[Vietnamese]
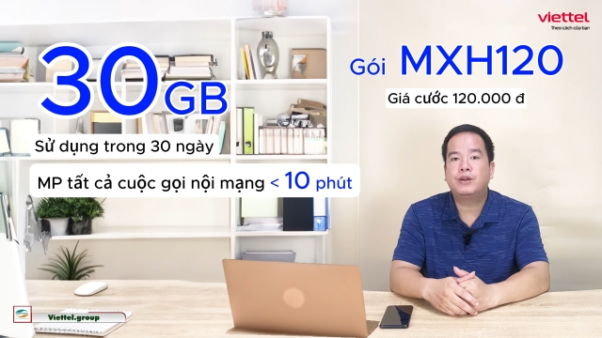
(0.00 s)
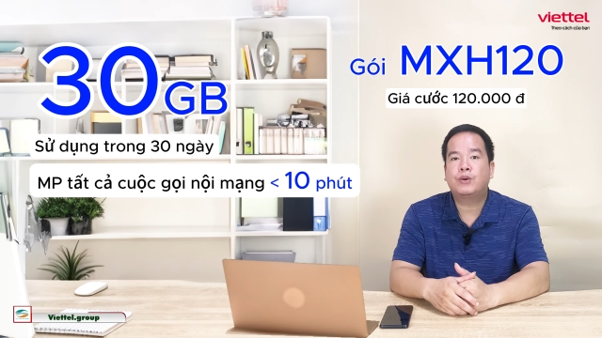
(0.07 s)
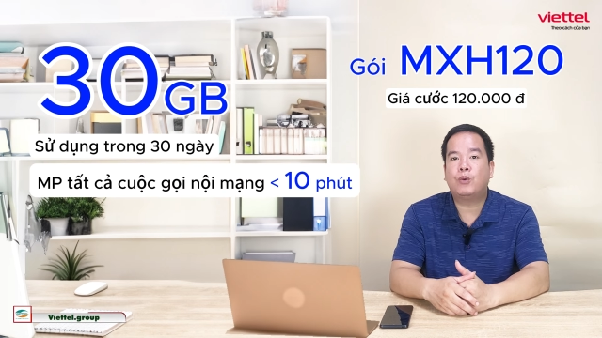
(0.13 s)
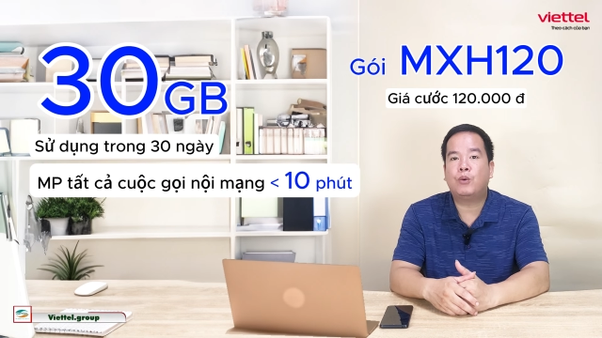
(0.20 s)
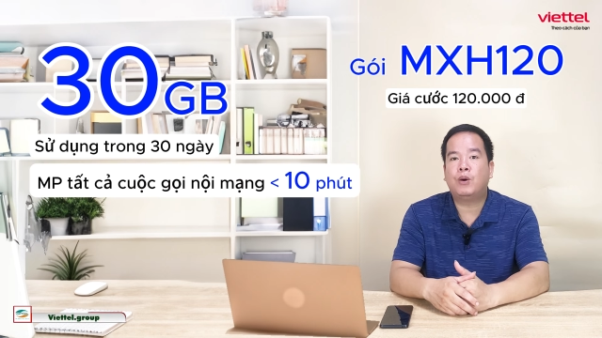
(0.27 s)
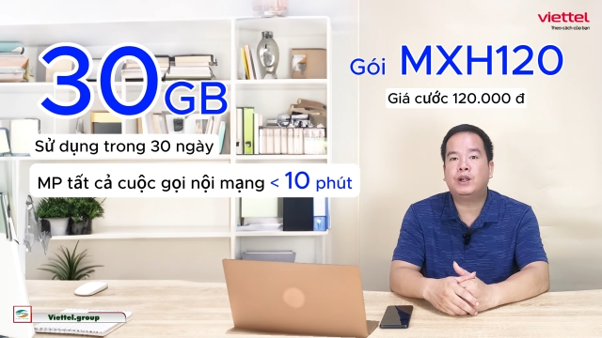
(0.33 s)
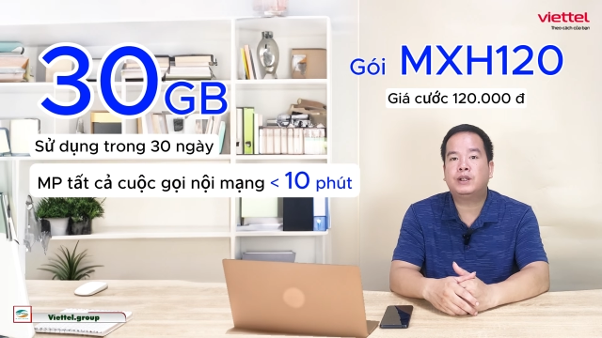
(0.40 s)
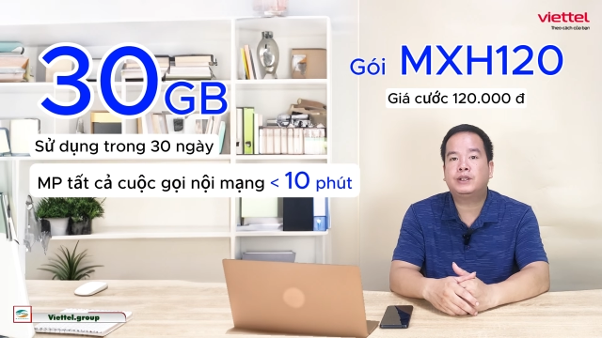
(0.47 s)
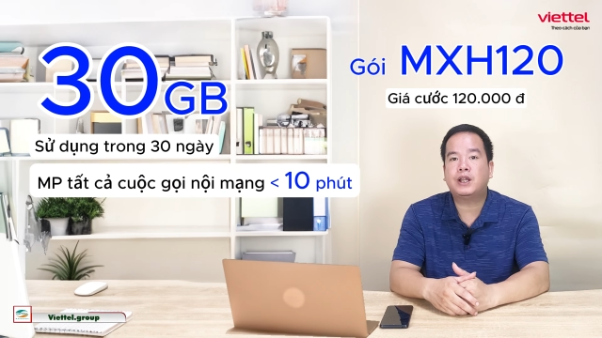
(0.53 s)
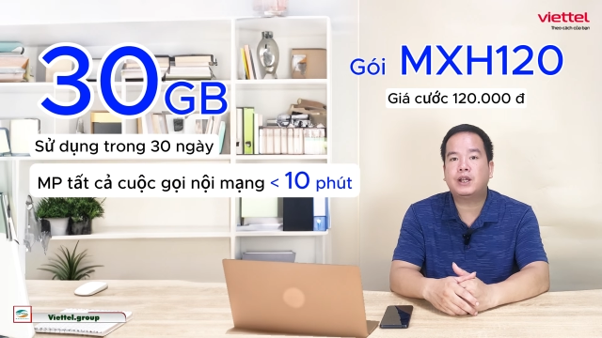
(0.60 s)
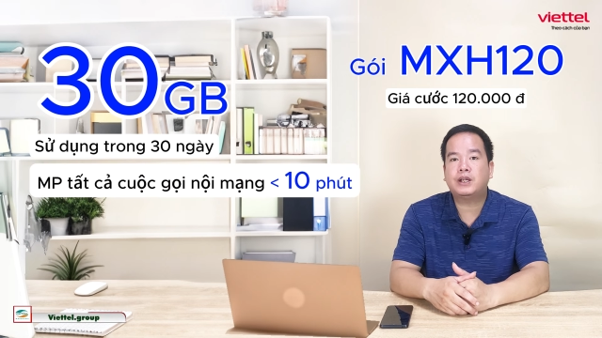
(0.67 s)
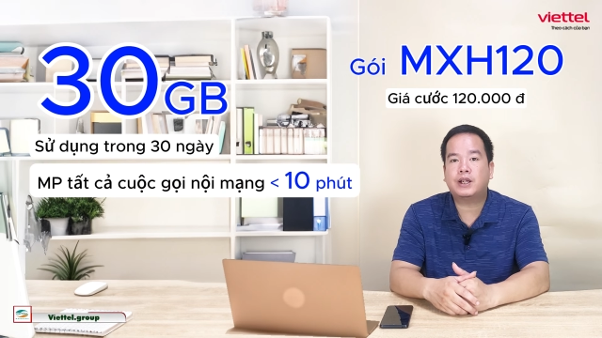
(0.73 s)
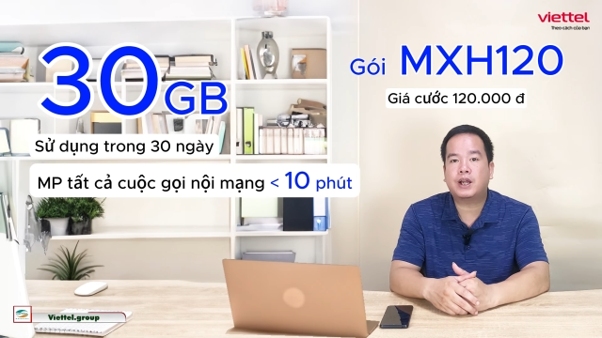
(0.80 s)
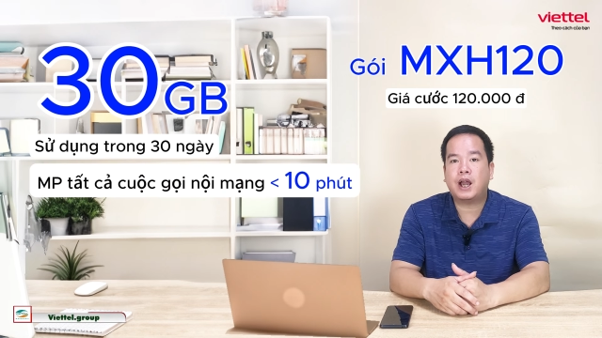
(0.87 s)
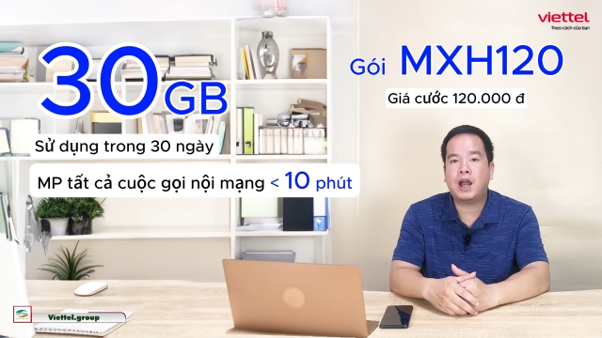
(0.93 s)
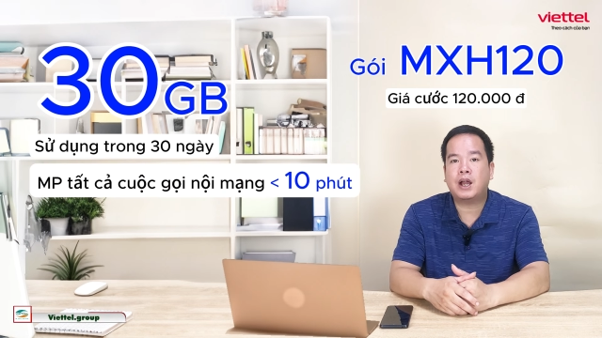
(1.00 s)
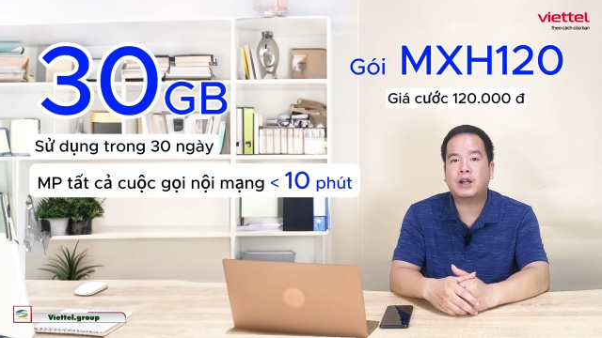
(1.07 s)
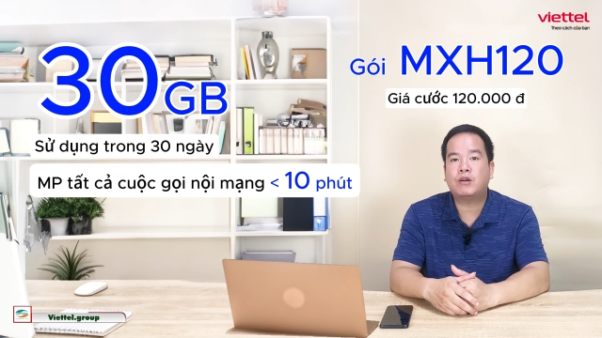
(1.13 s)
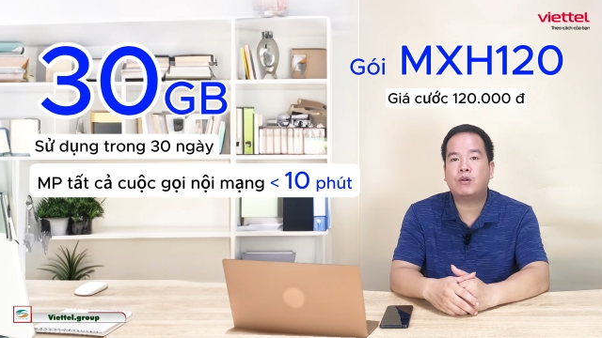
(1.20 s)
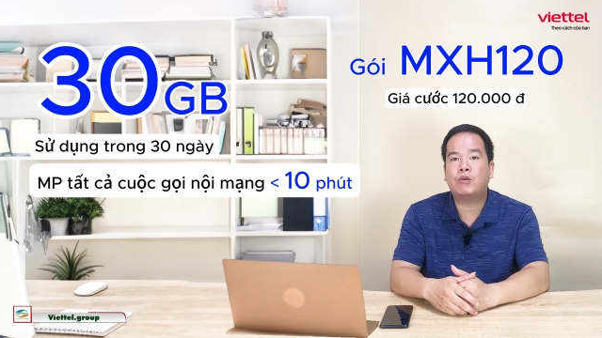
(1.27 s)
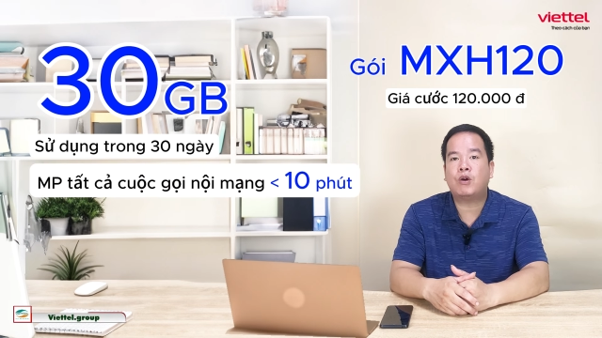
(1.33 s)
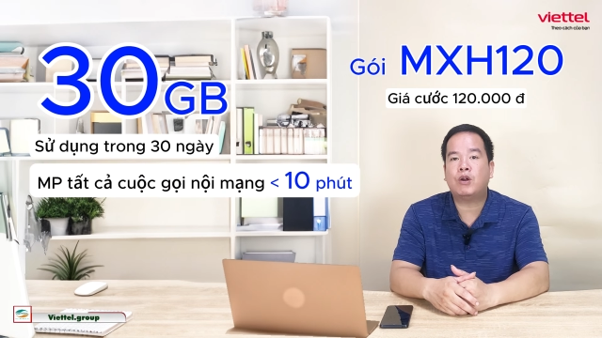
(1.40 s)
của tất cả
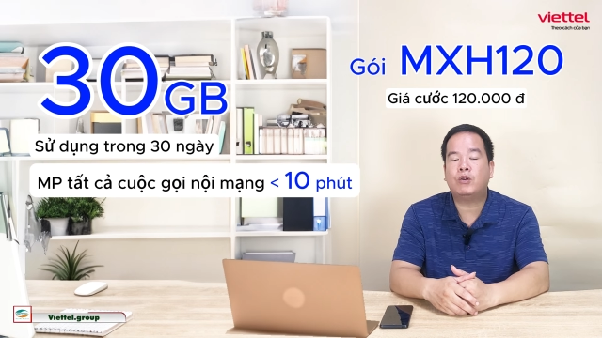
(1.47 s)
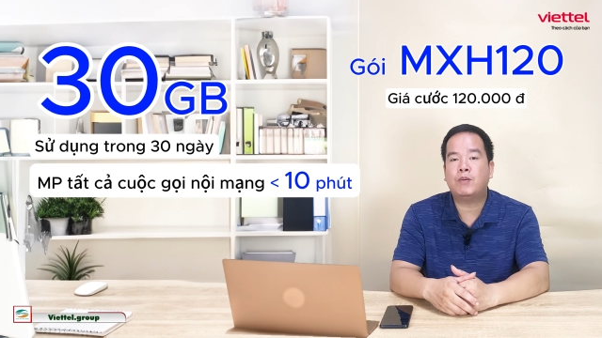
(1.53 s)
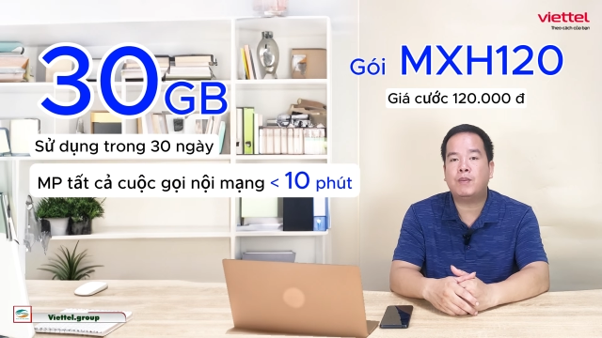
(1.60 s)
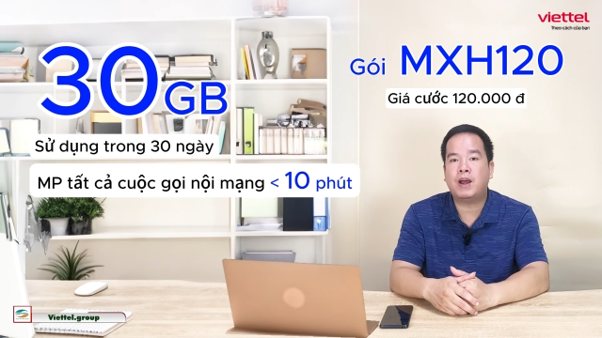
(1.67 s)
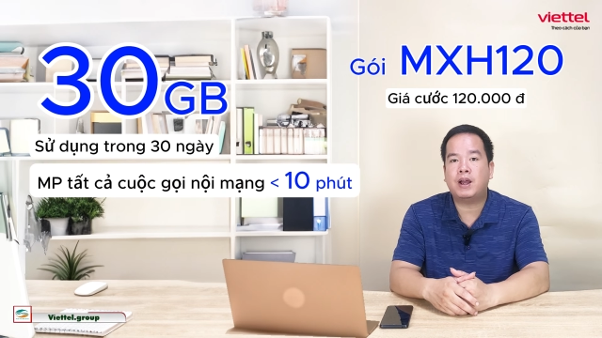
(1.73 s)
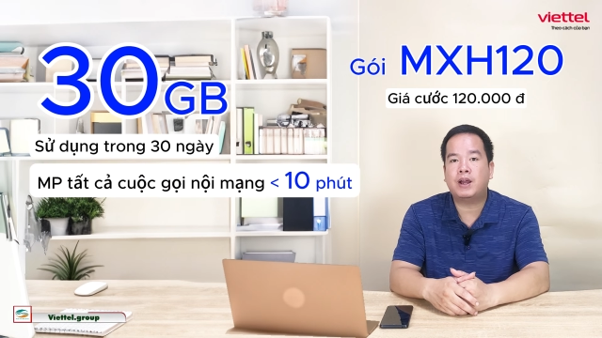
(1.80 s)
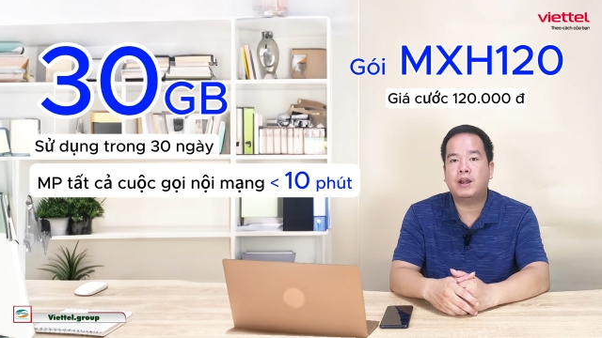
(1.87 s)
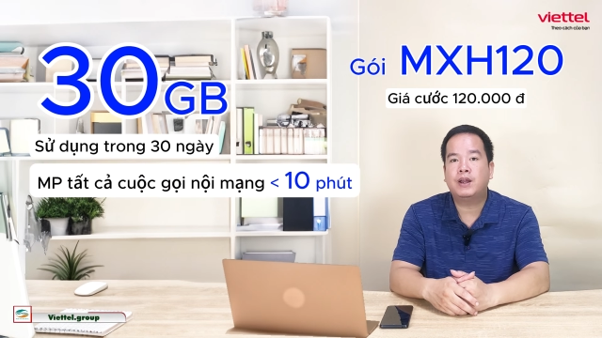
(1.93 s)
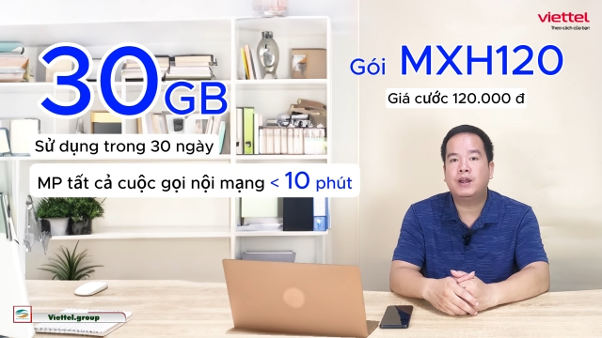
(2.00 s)
các cuộc gọi nội mạng